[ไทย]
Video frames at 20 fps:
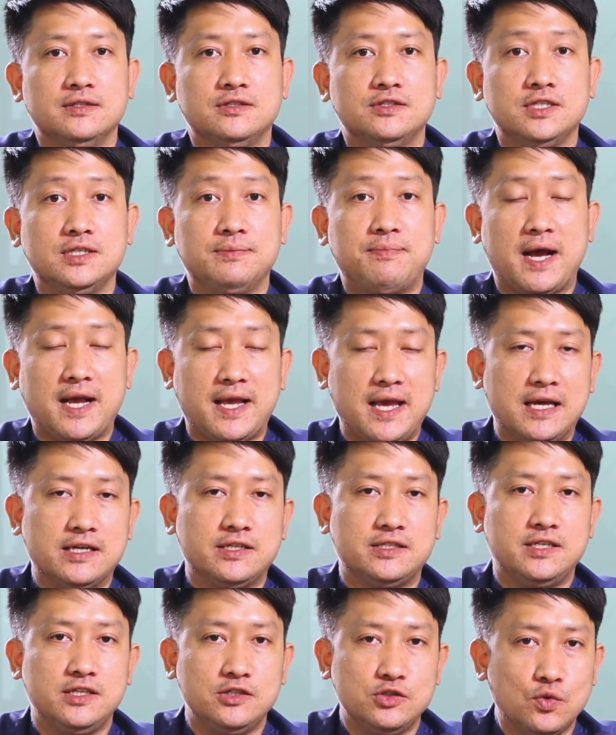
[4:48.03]
ซื้อแพ็กเกจ
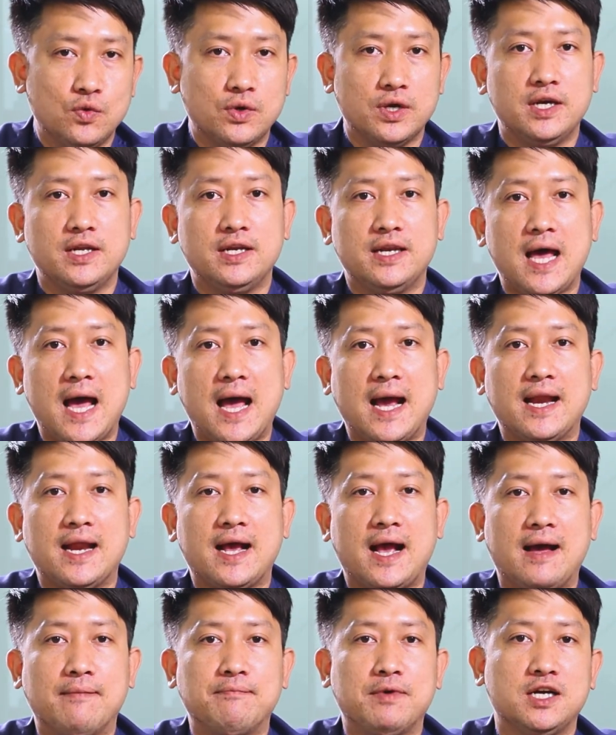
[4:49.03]
ที่สูงขึ้นได้
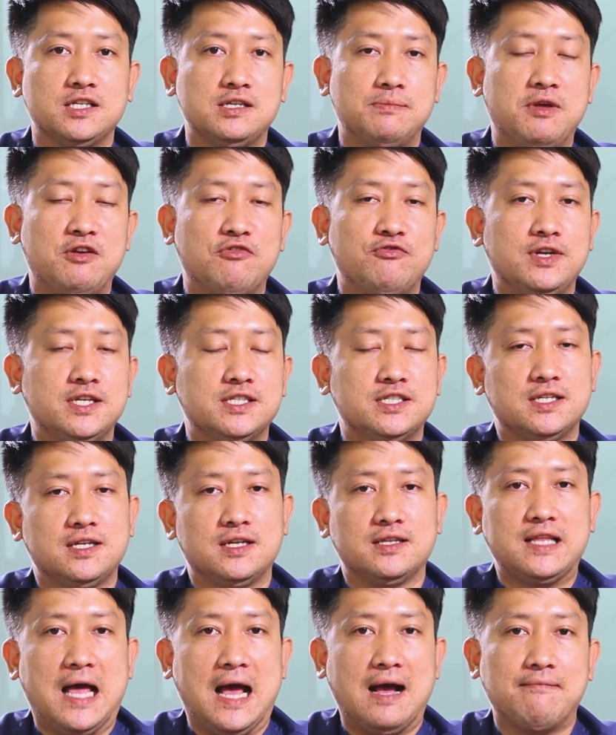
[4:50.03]
นะครับ มันก็จะมีฟีเจอร์
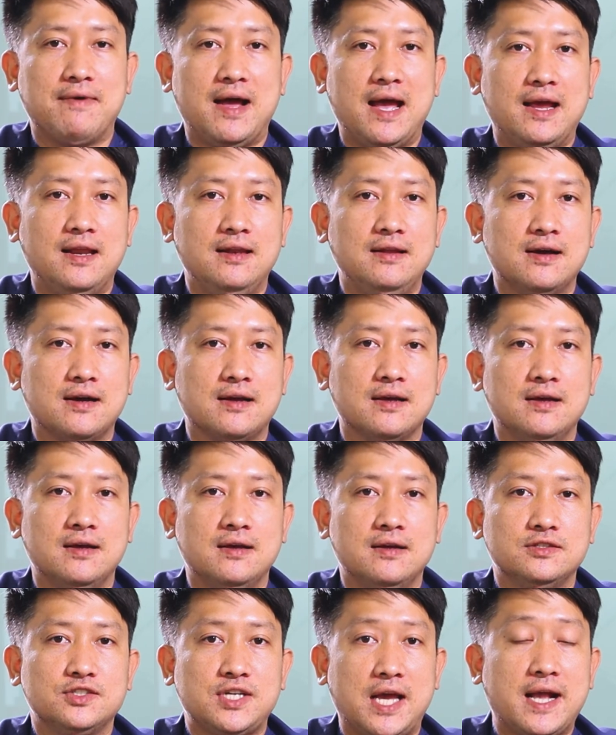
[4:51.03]
ต่างๆ มาให้เลือก
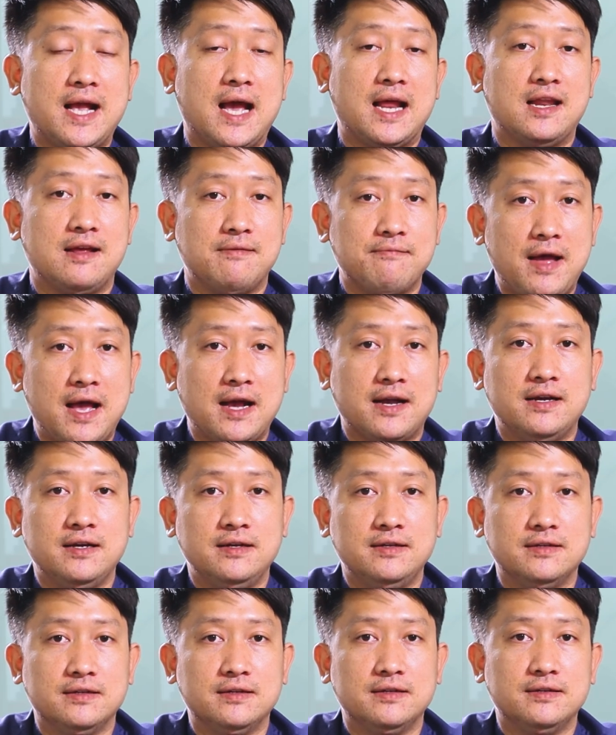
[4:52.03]
ใช้งานได้มากขึ้น